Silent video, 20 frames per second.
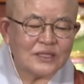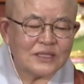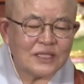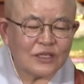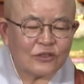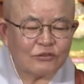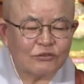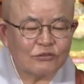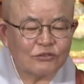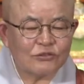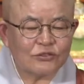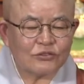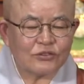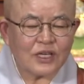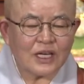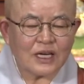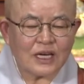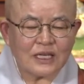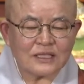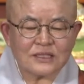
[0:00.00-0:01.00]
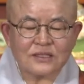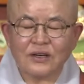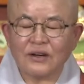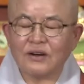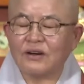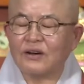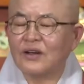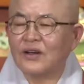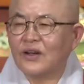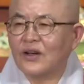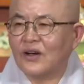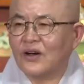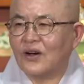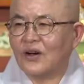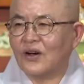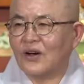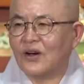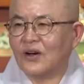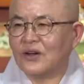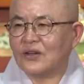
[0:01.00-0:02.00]
이제 궁중에 가서
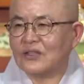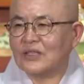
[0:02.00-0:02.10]
어,